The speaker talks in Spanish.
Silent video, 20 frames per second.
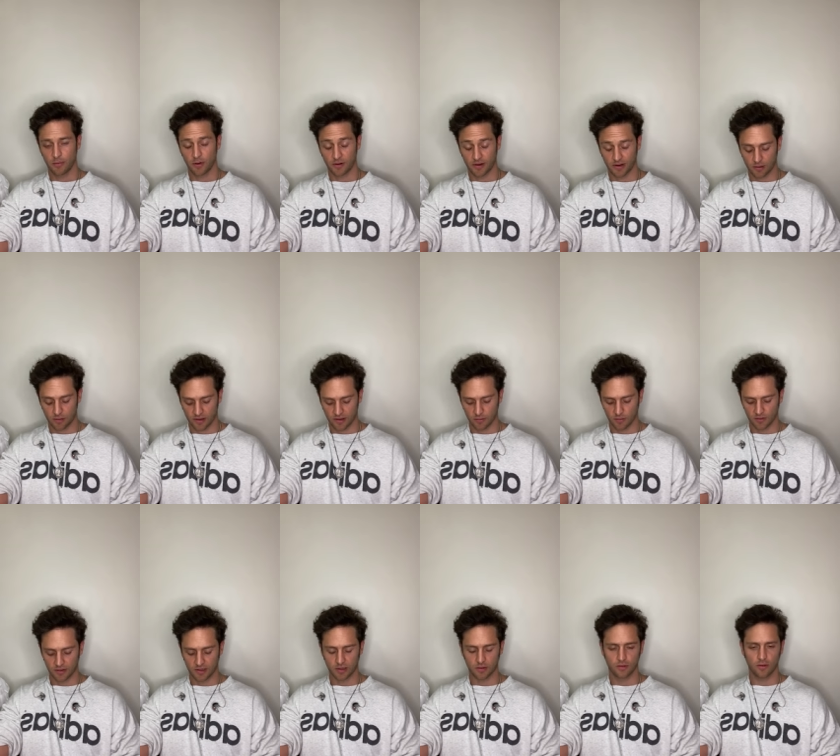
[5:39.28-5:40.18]
Pero
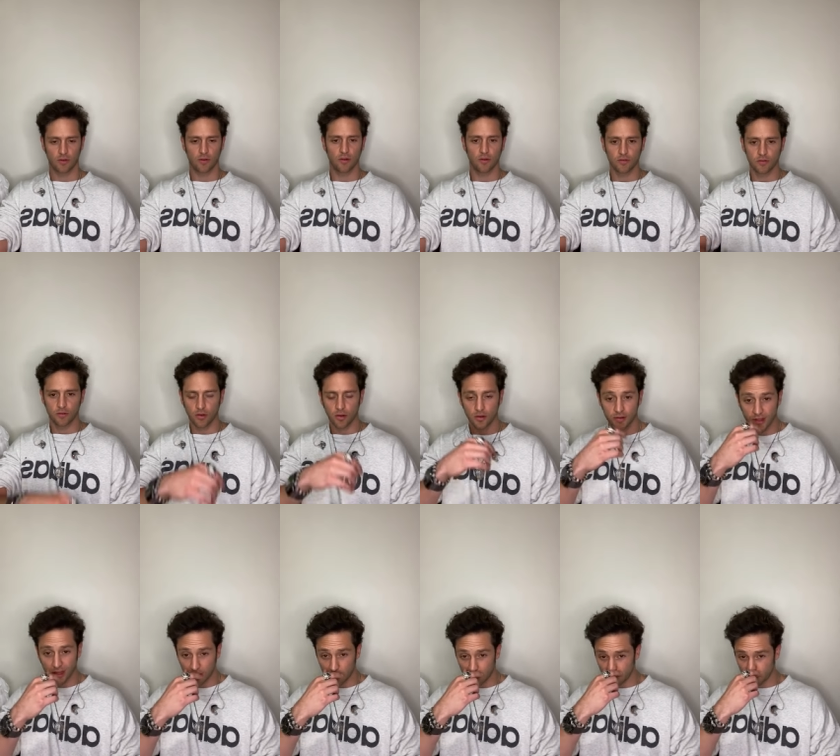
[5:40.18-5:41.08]
recordemos que todo,
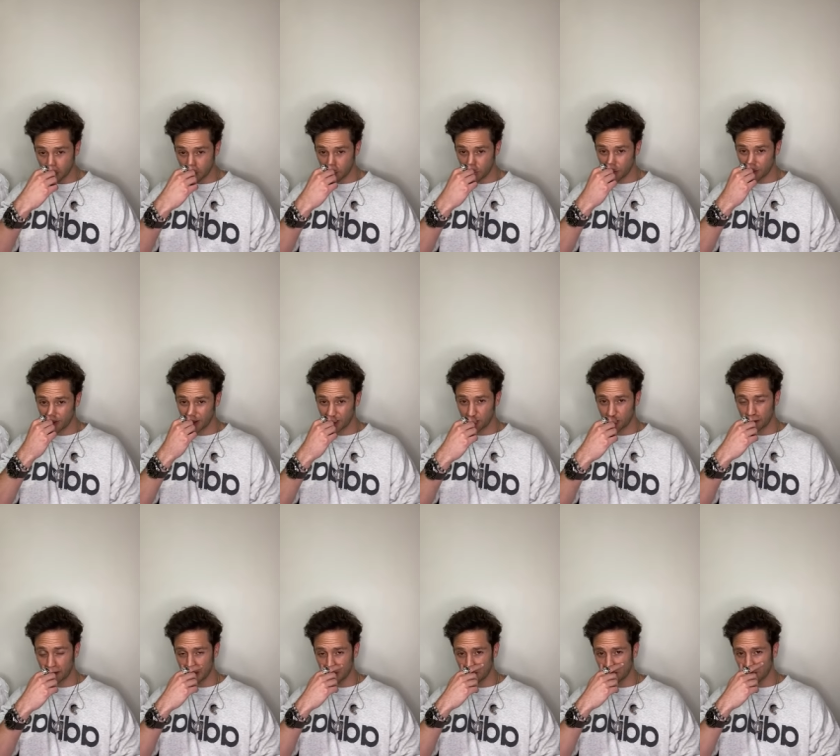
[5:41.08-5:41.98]
todo tiene un
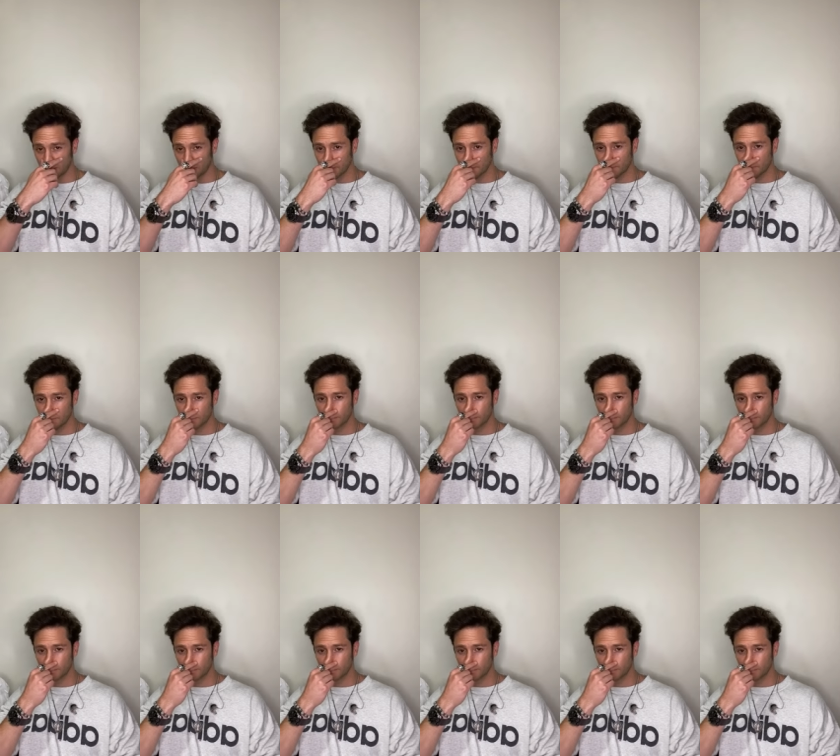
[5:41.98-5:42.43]
propósito mayor.